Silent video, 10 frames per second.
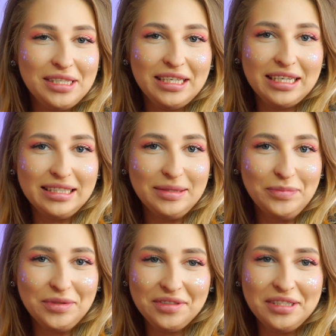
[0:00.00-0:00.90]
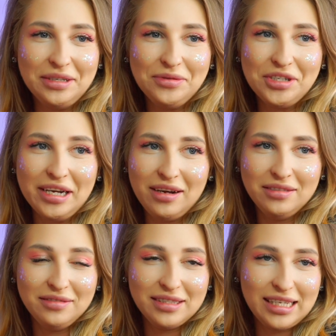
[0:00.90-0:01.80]
kiedy powiedział, że on
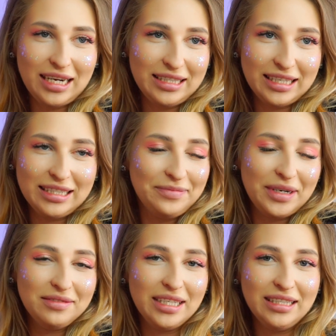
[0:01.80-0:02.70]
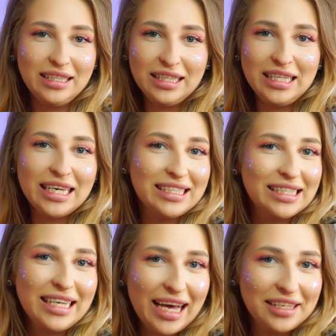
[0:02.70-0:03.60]
wcale tak naprawdę nie chce
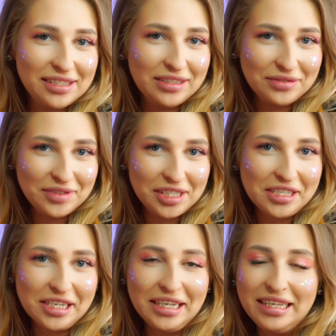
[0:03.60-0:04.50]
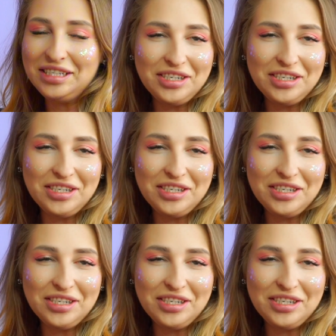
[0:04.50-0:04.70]
jechać na tą wycieczkę i że